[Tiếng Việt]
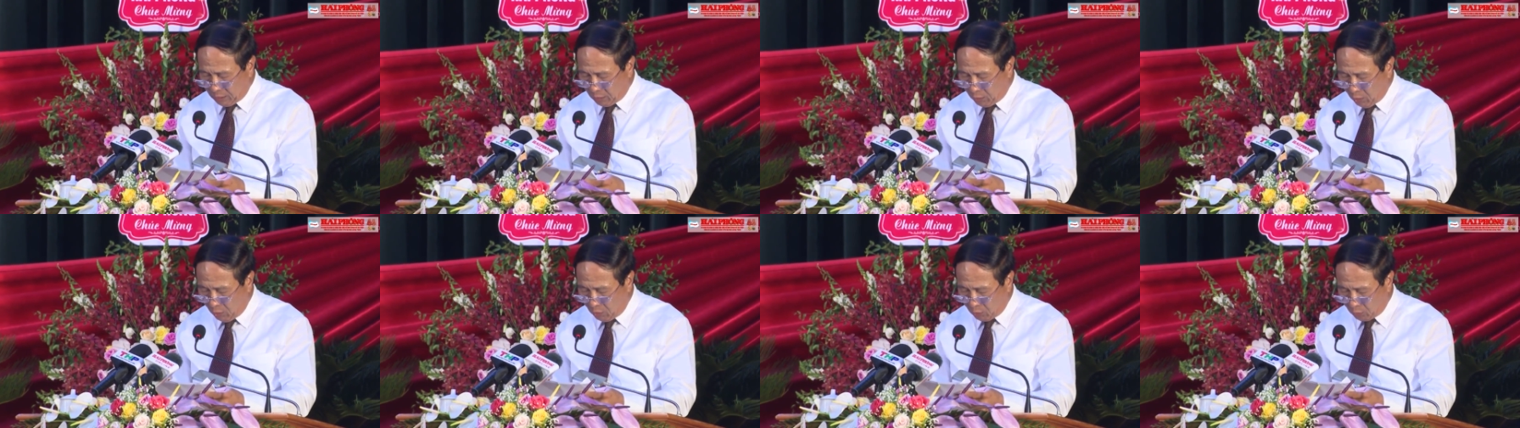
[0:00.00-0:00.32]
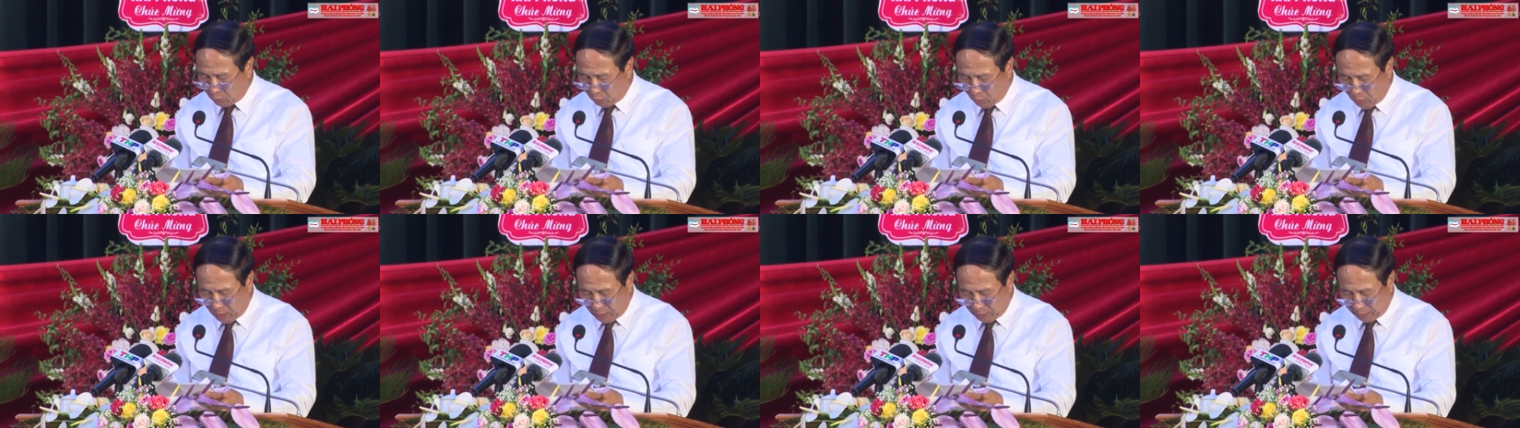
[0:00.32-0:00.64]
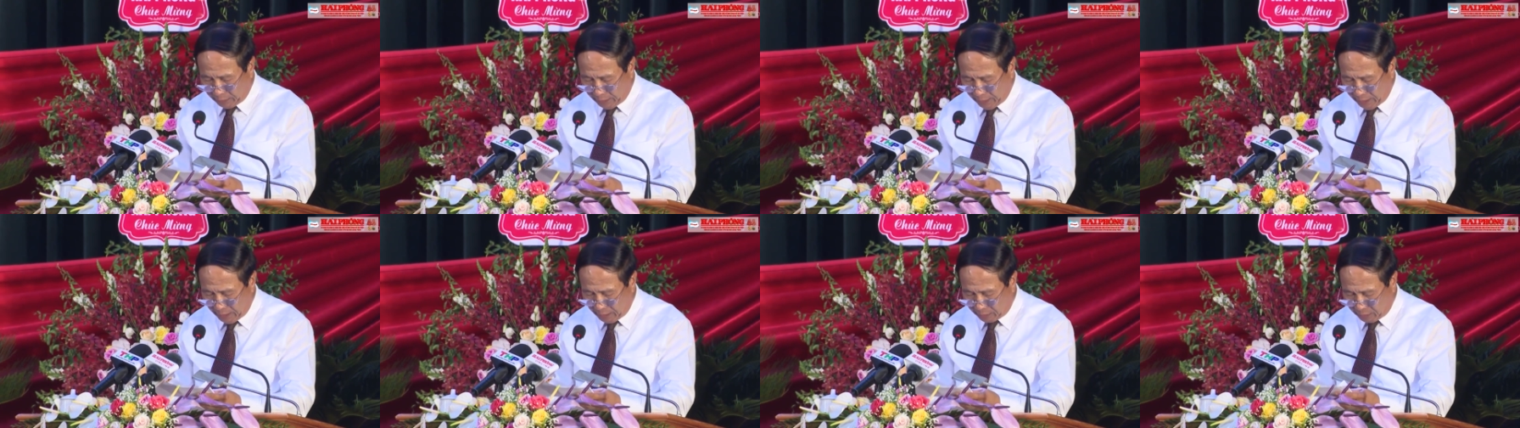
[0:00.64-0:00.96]
cùng
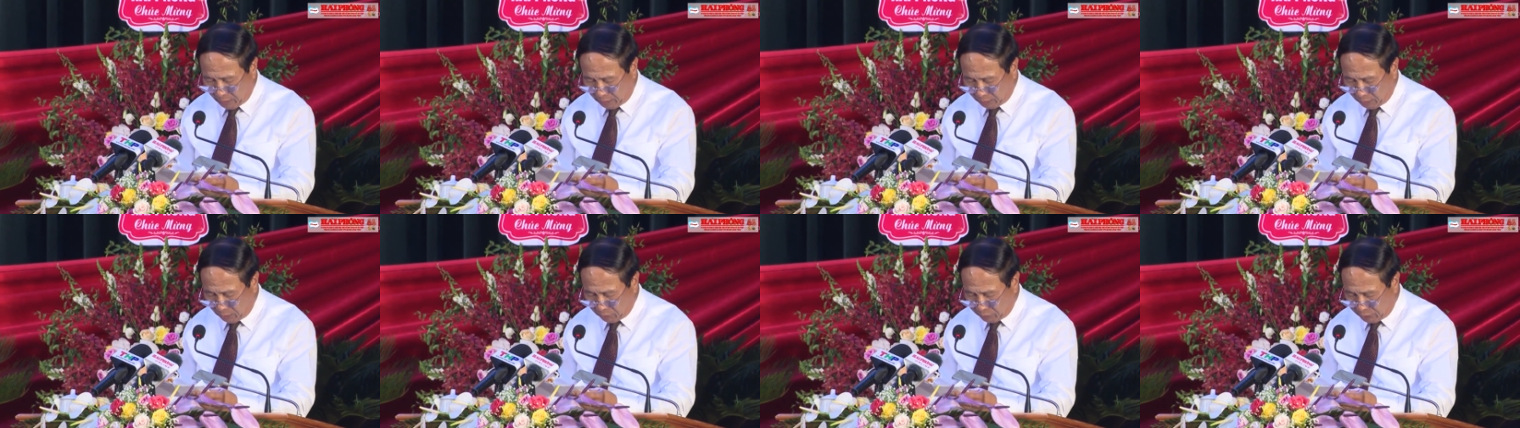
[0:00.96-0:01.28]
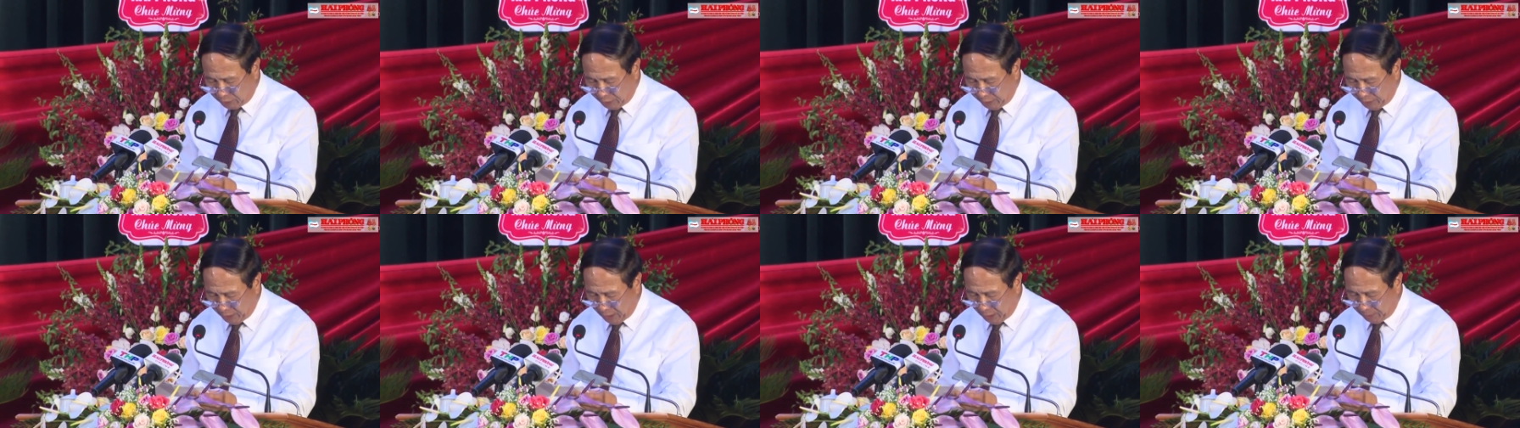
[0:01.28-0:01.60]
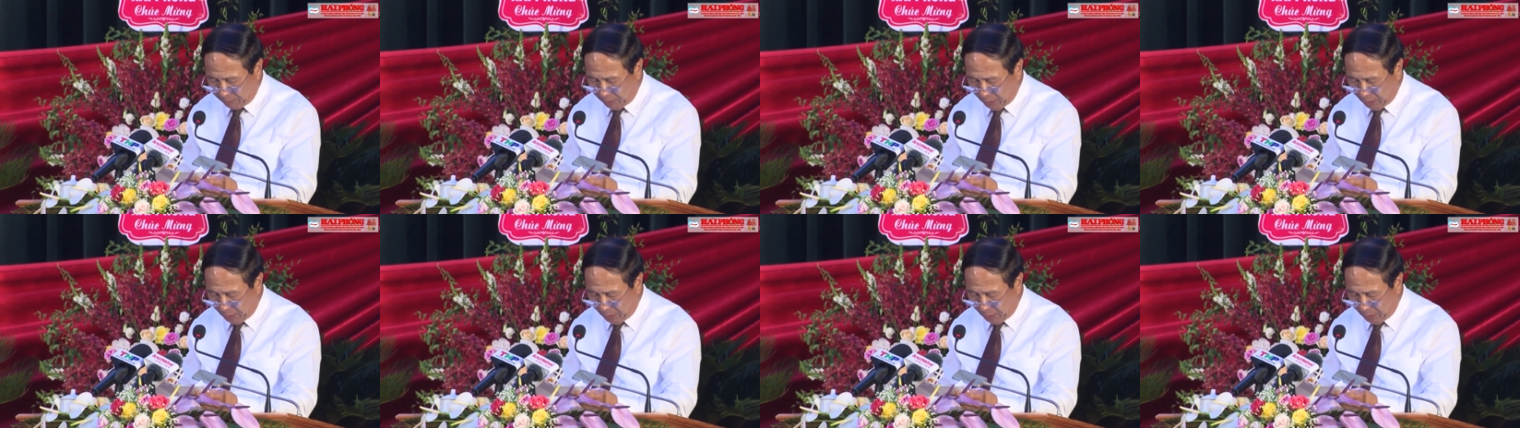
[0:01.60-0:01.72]
toàn thể các đồng chí đại